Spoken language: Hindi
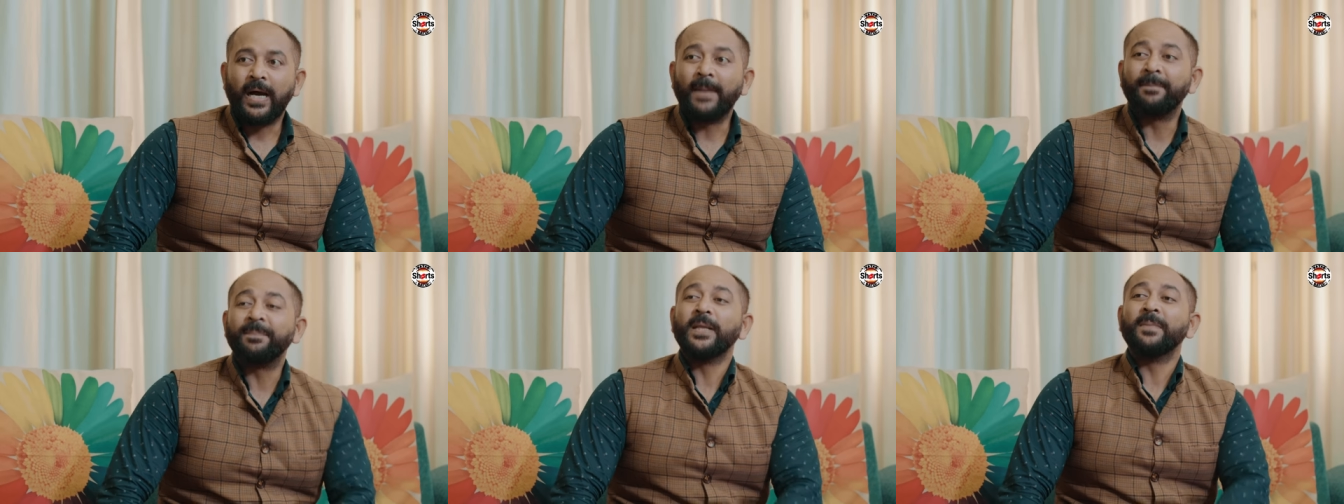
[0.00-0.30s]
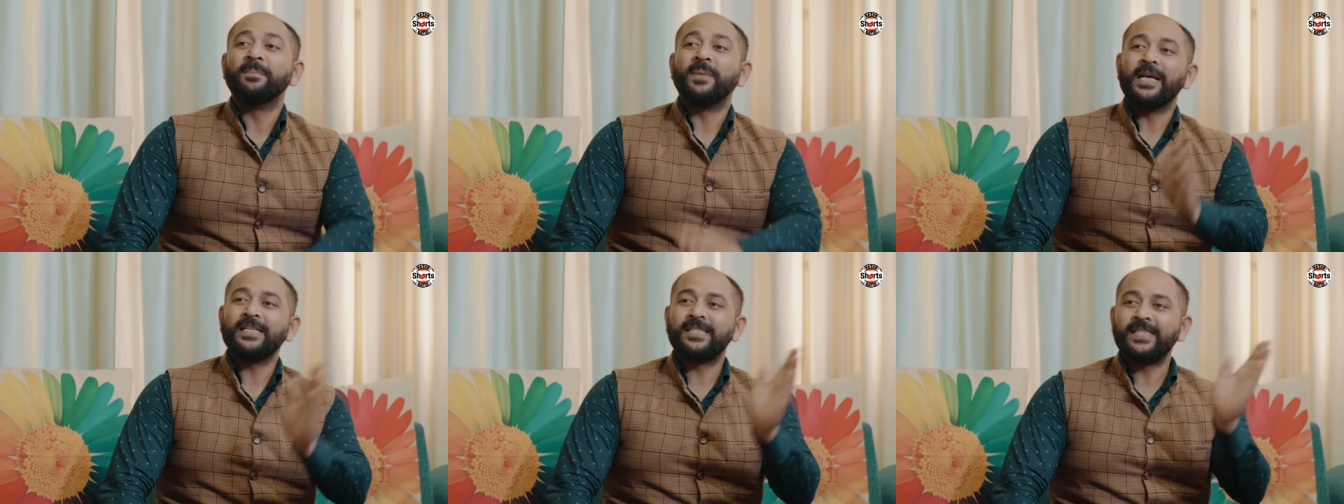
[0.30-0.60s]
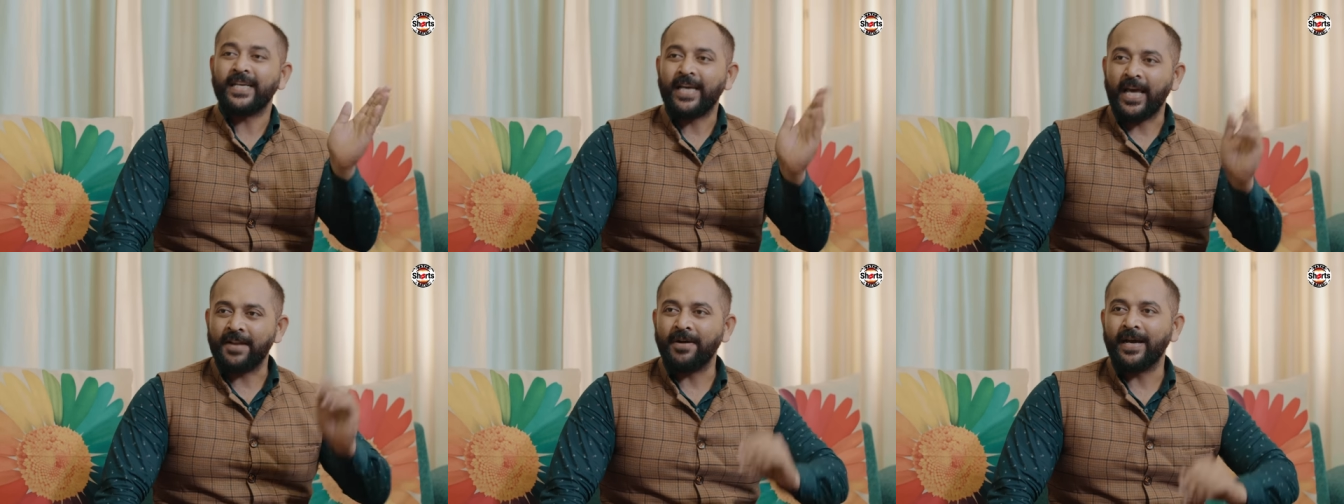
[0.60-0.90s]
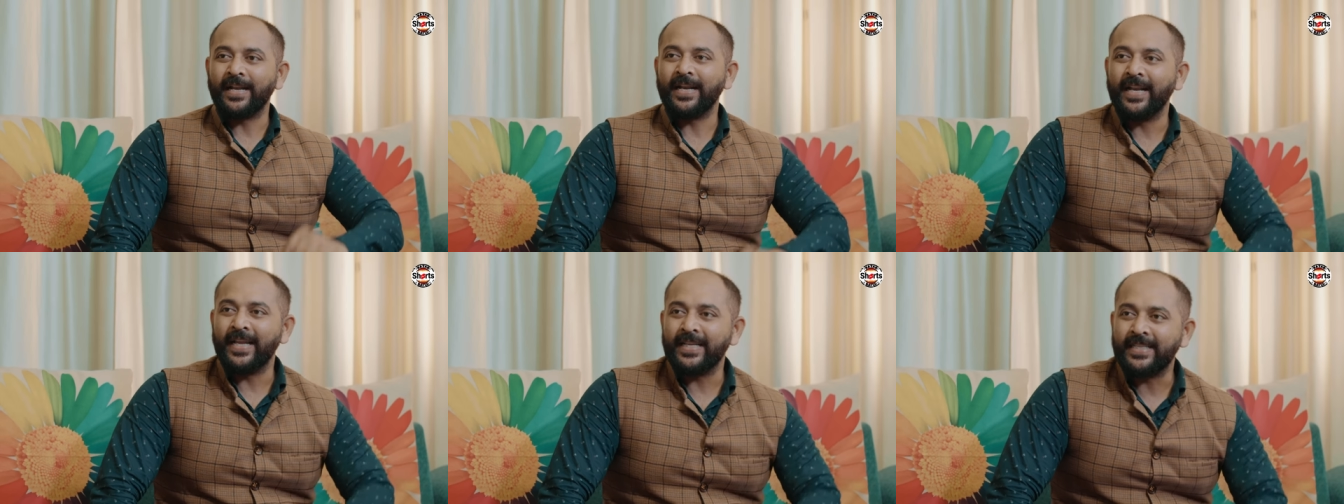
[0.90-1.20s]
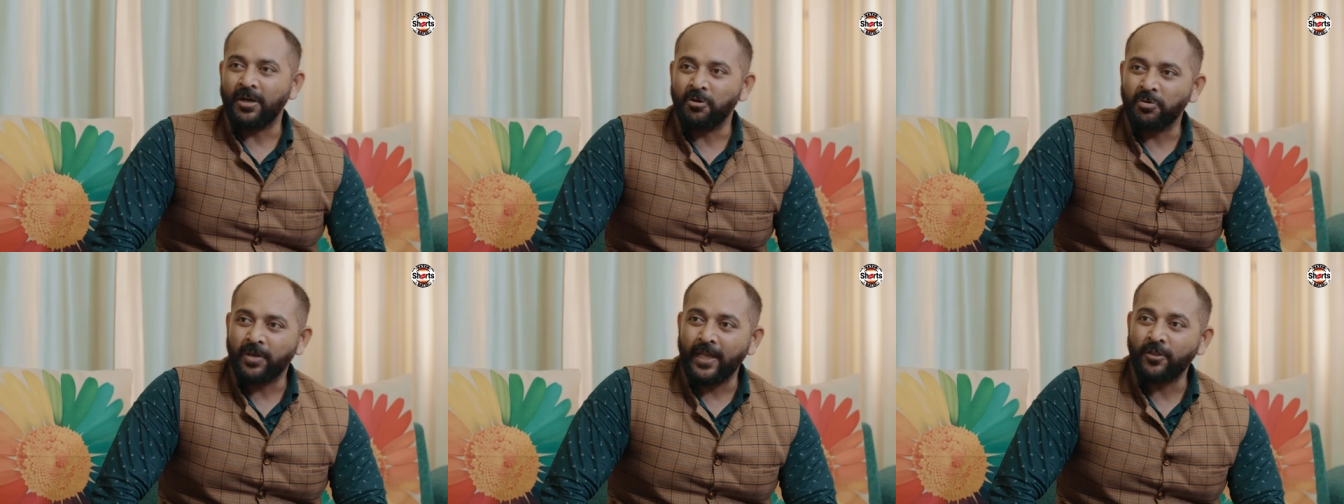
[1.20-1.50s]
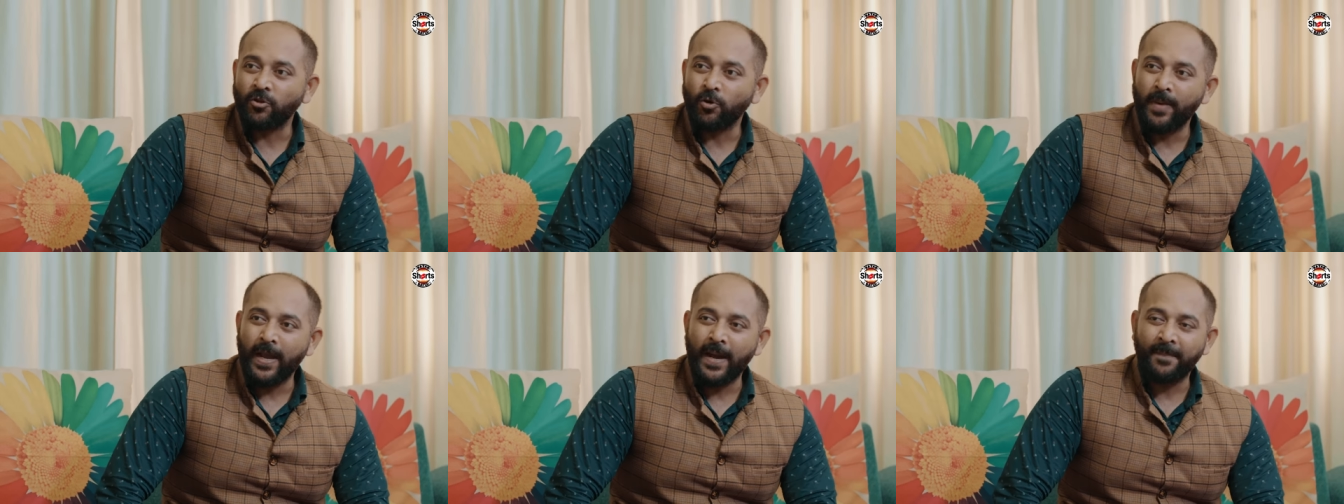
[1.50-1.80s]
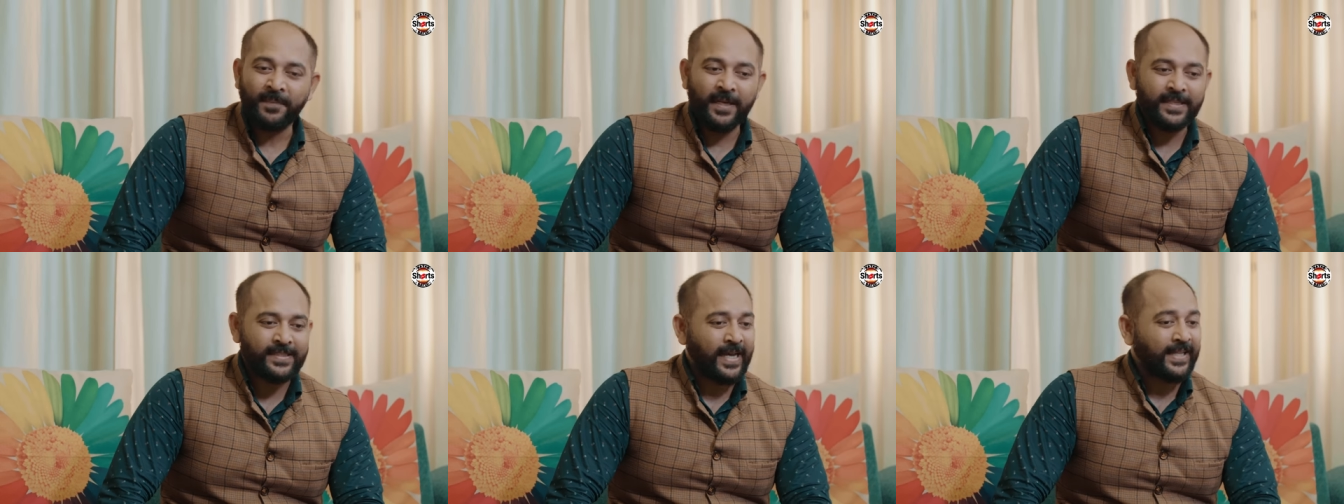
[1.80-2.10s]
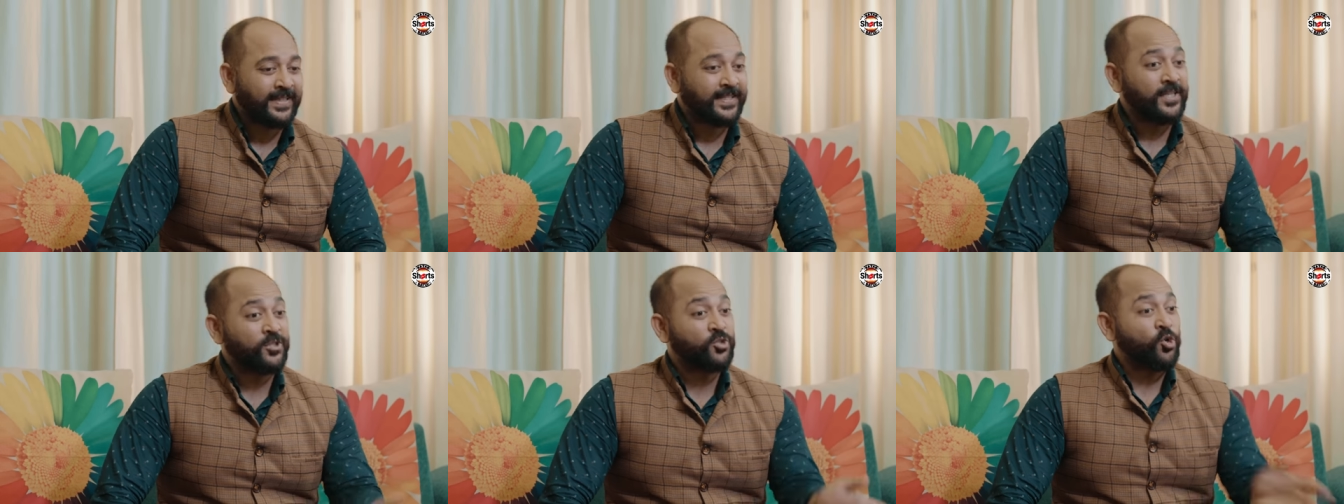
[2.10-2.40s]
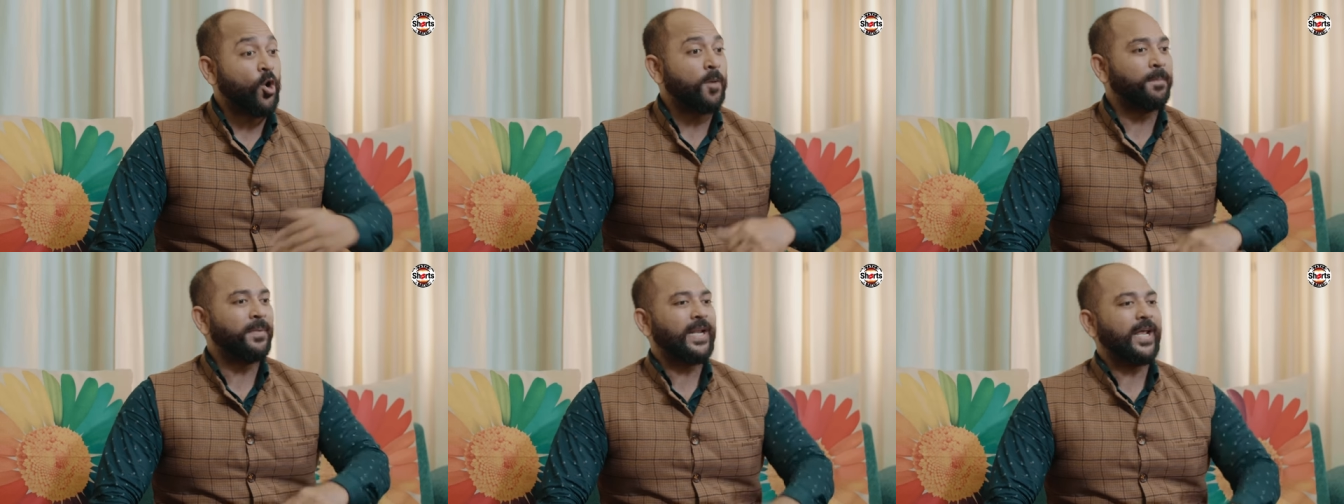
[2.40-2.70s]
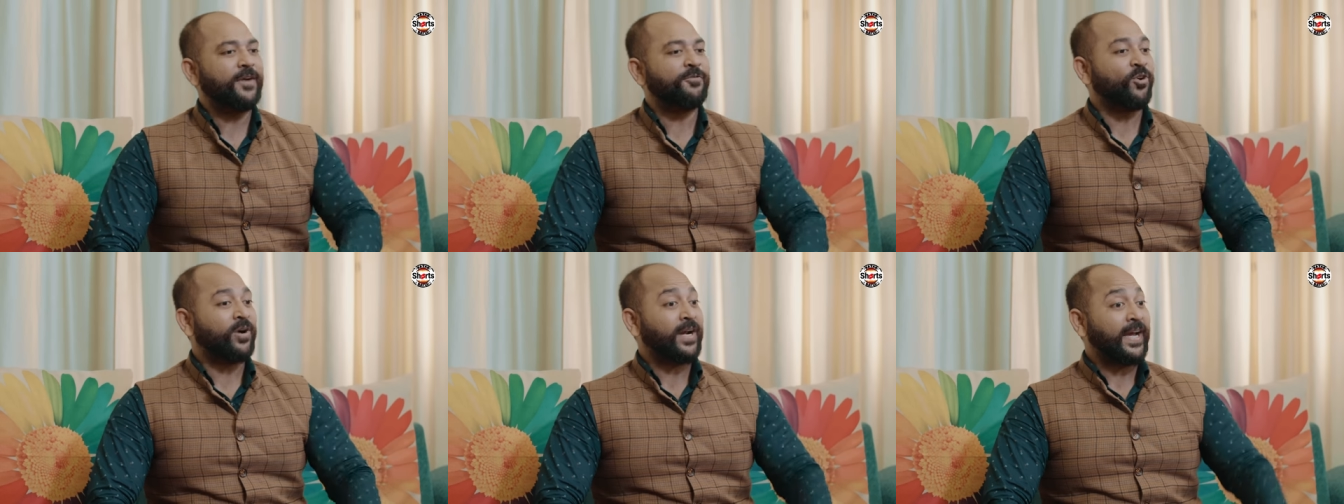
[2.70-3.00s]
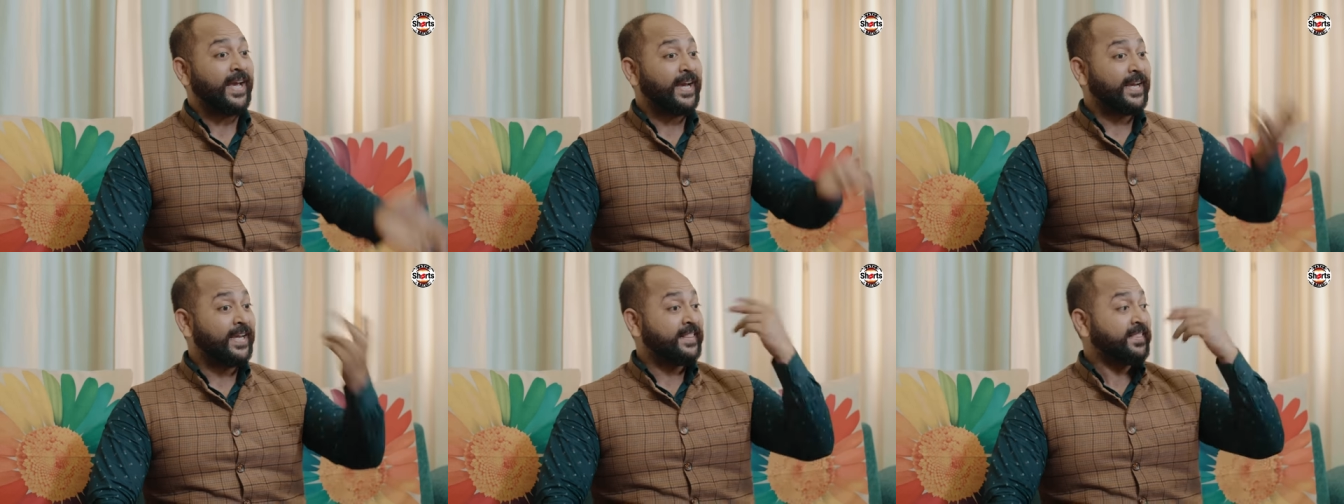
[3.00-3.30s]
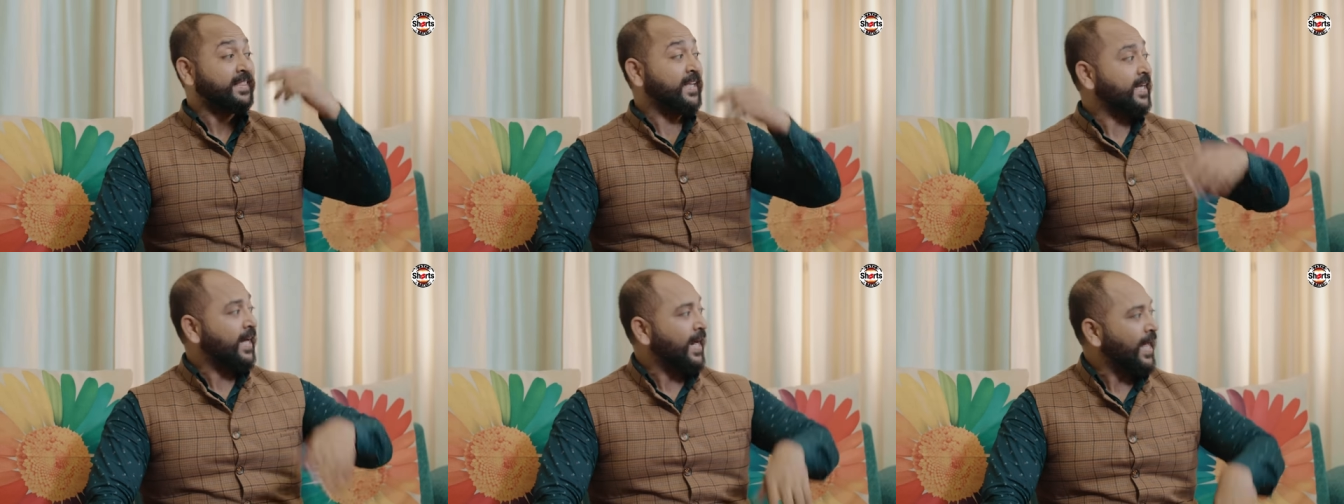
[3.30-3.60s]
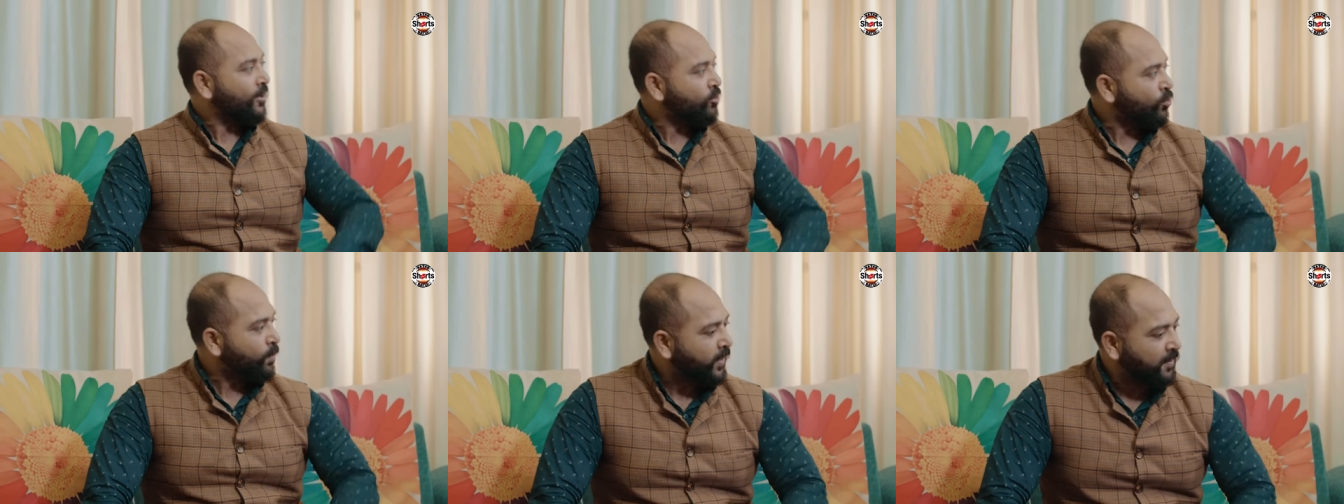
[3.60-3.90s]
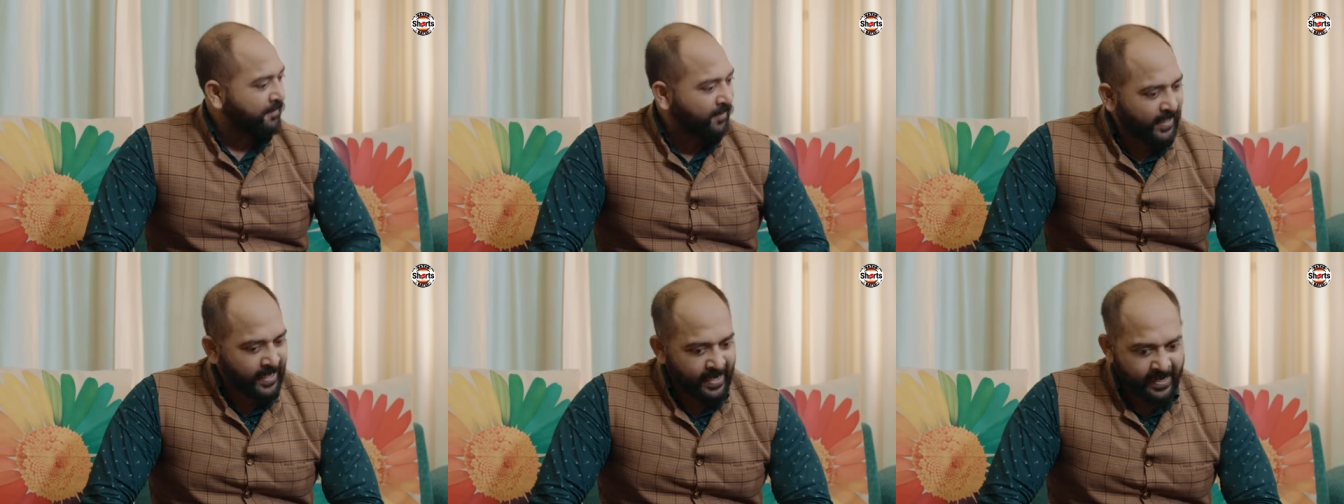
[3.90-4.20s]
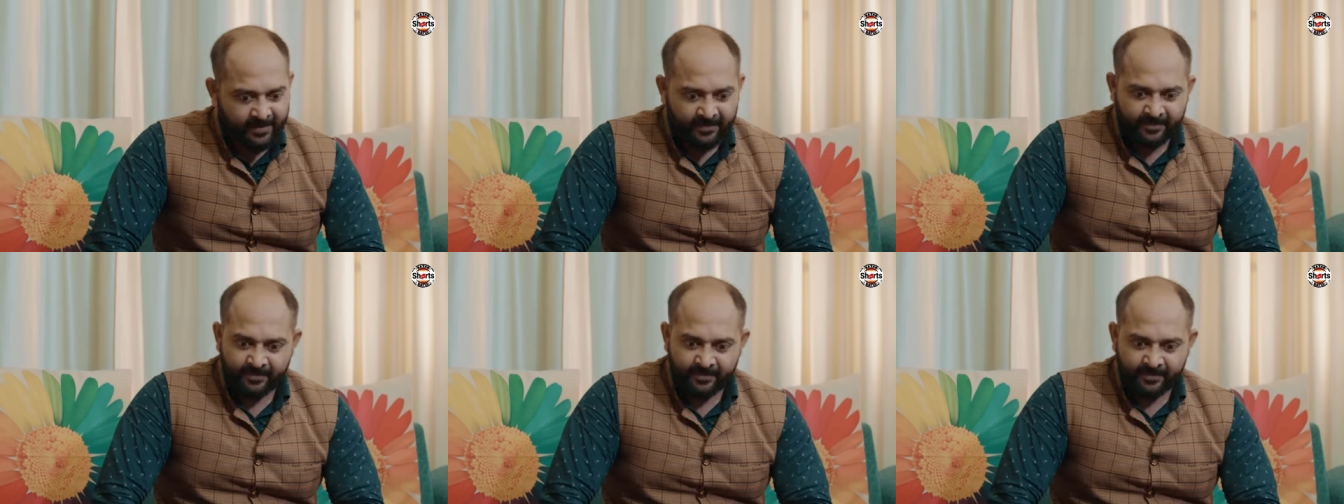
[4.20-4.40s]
अपनी बेजती करवाने ले जाऊं क्या तुम्हें अपने साथ की जो मिले वो कहे कितनी लड़ाकू बीवी है